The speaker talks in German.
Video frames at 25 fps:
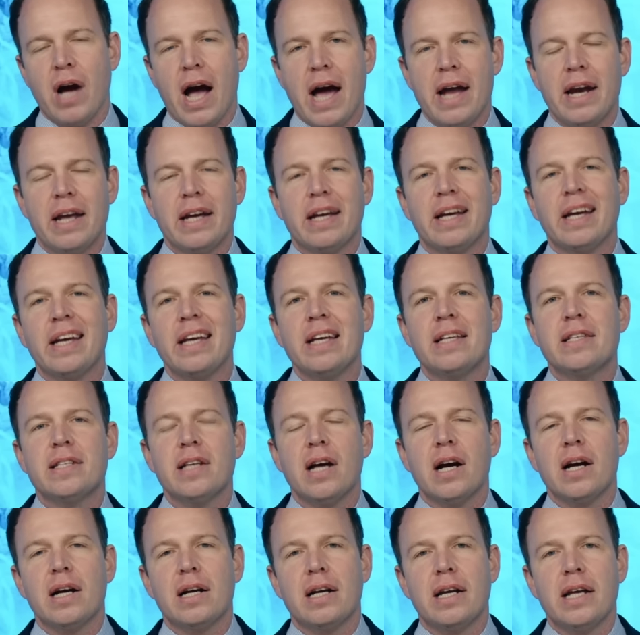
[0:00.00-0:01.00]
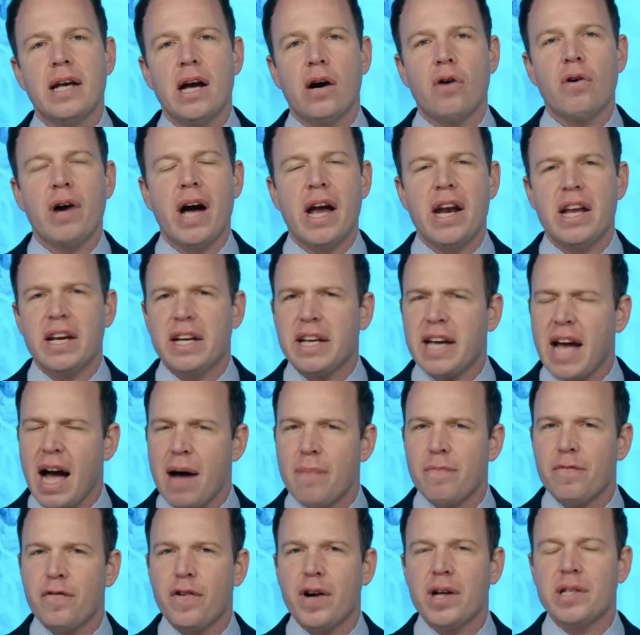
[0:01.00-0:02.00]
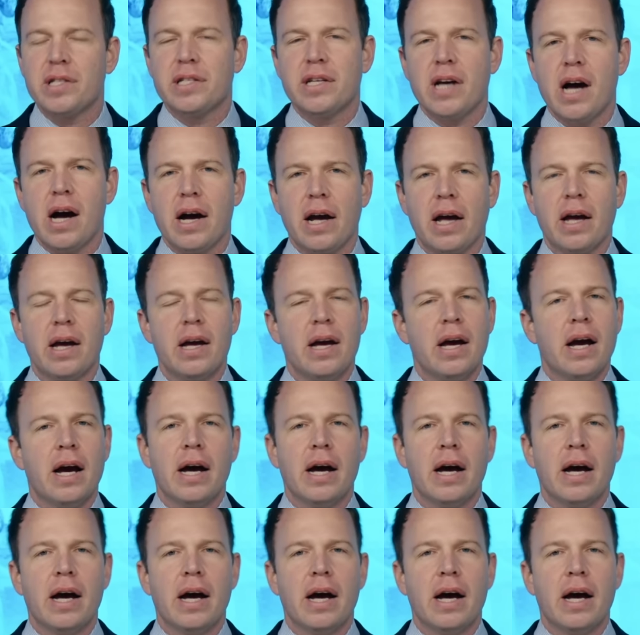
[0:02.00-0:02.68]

eine Kriegserklärung, eine Kampfansage